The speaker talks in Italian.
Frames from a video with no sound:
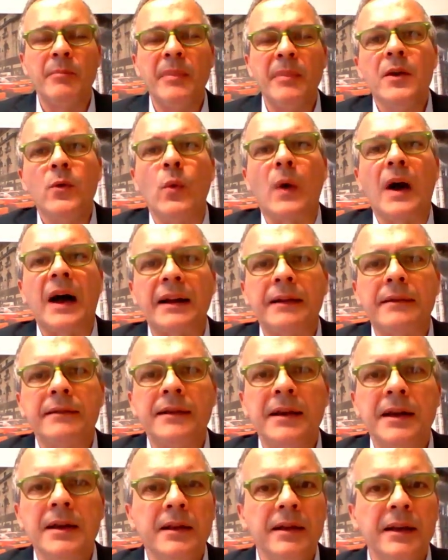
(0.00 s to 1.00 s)
ma
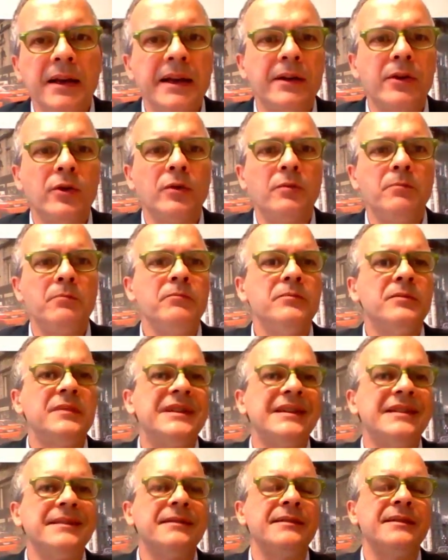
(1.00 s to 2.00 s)
riguarda ecco,
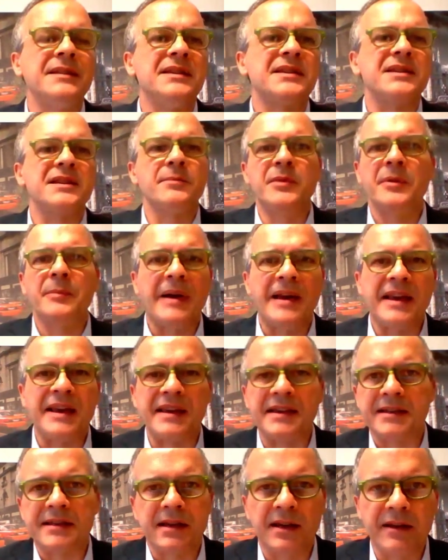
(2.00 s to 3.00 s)
tantissimi
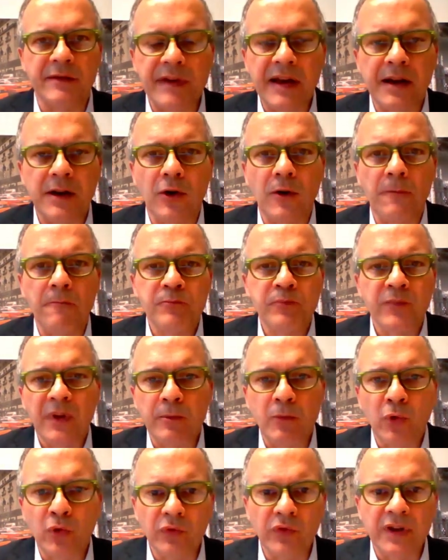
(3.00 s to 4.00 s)
paesi a livello
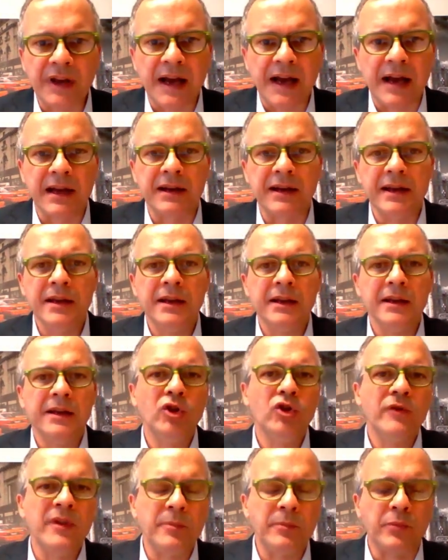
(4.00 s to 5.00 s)
mondiale,
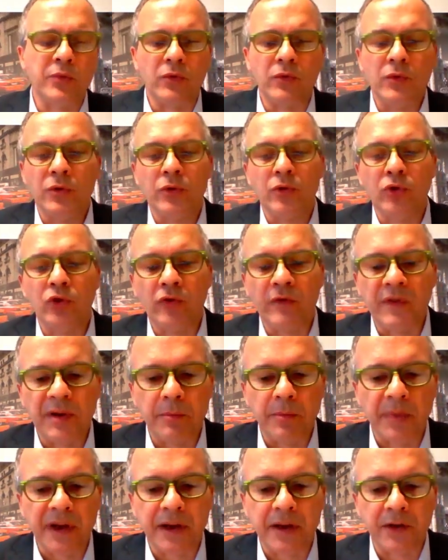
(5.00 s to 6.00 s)
dove più,
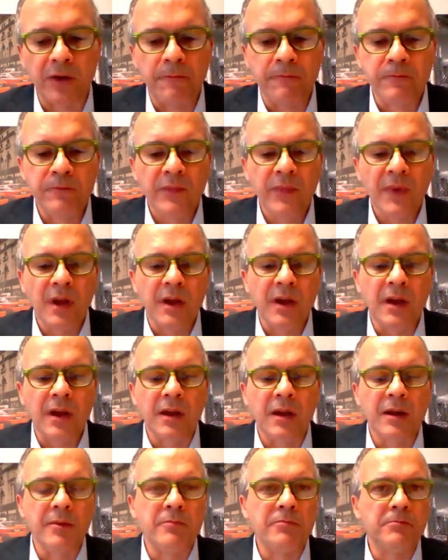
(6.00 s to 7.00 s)
dove meno.
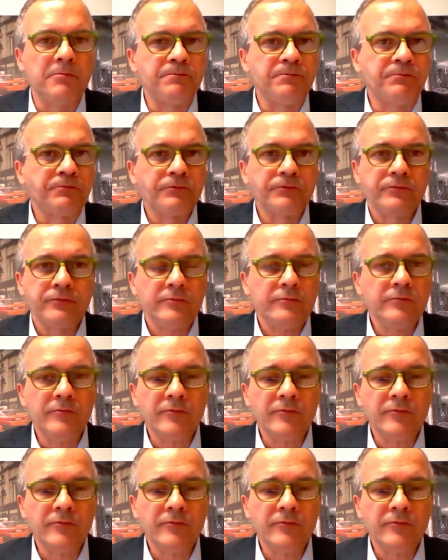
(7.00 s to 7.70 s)
E, ehm,